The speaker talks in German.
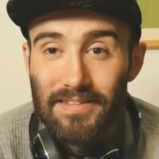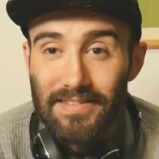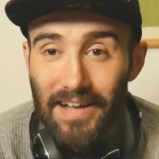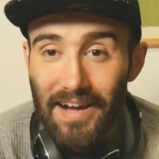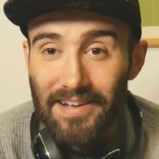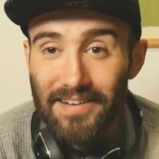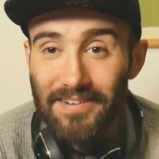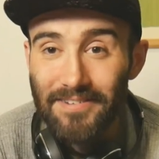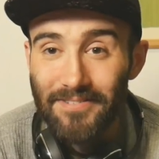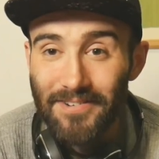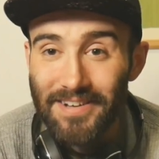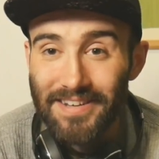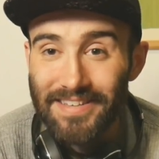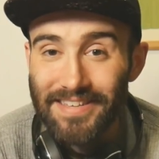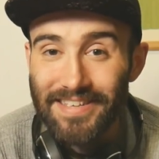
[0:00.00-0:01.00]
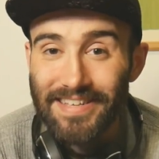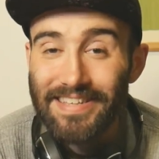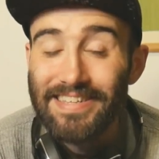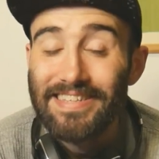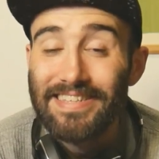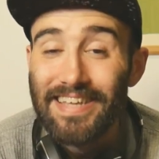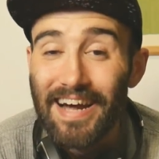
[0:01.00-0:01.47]
Danke, wirklich.
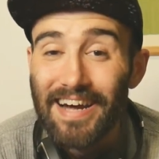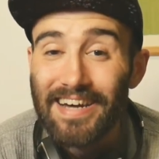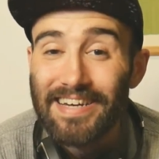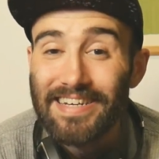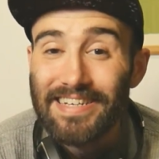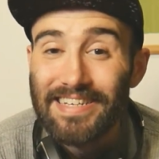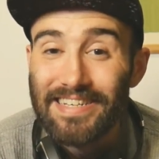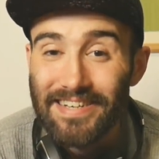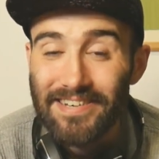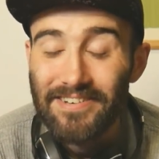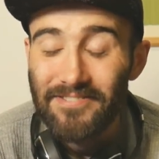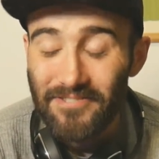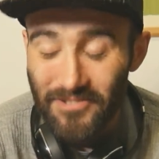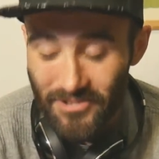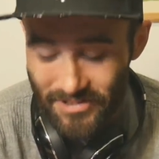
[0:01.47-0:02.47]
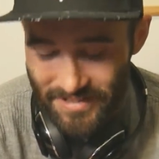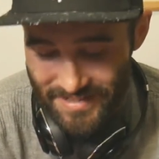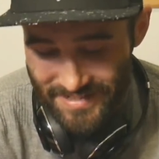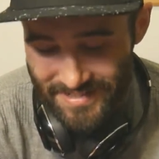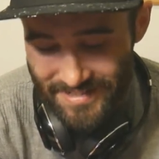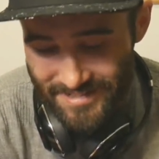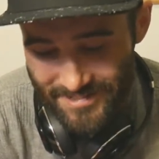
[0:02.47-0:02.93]
Danke für diesen